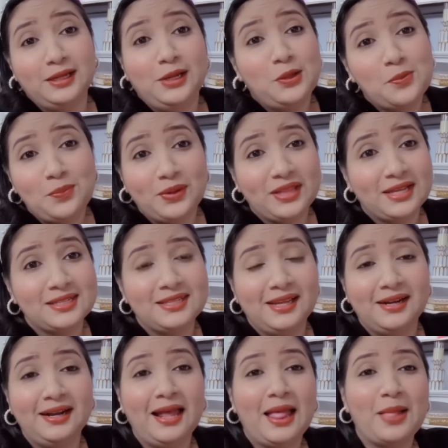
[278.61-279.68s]
él no puede
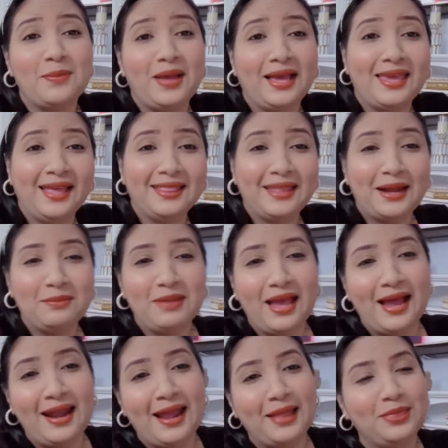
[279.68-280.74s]
hacer nada más que andarme
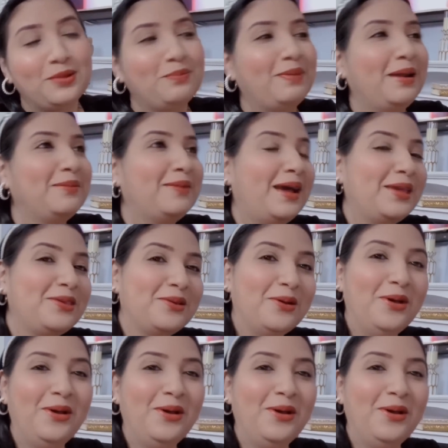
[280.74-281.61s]
jalando para el baño